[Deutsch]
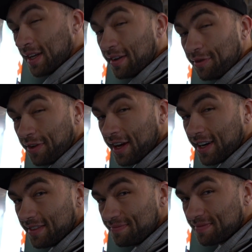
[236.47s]
Meine
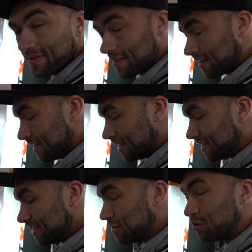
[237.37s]
Finger
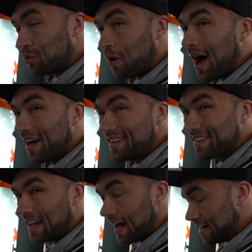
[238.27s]
sind so
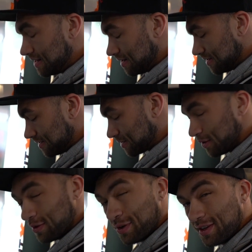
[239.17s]
eiskalt, das
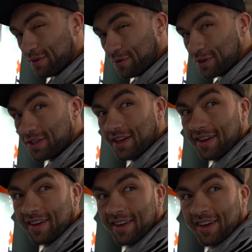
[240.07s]
könnt nicht
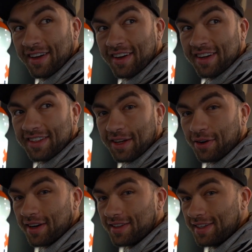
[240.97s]
vorstellen. Das ist
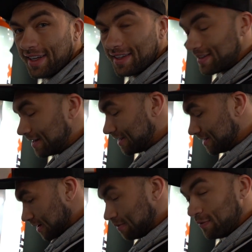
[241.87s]
auch ein Diätzeichen.
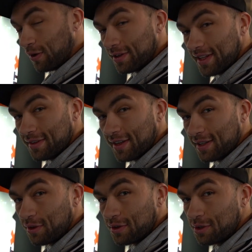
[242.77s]
Am Wochenende war
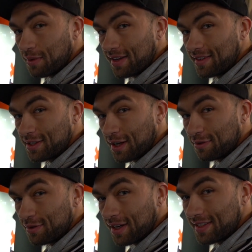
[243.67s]
die deutsche
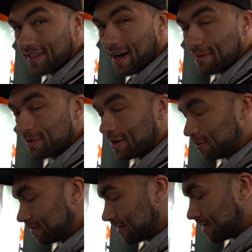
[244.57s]
Meisterschaft und als ich abends zu
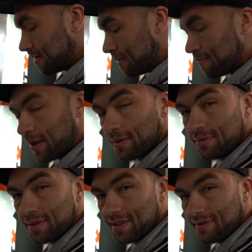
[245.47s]
Hause war, habe
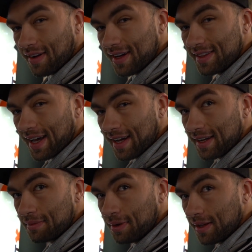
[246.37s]
ich mit zwei
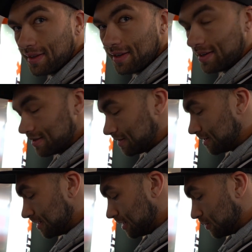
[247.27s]
Decken gepennt
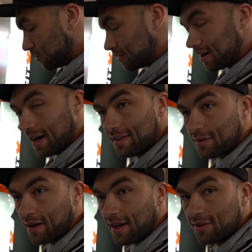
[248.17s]
und
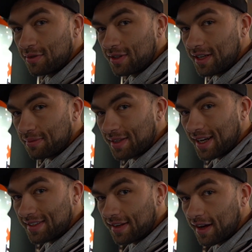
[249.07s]
Heizung an und ich habe die
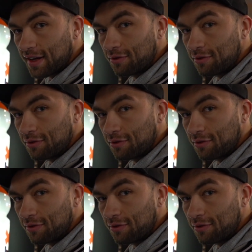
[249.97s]
ganze Nacht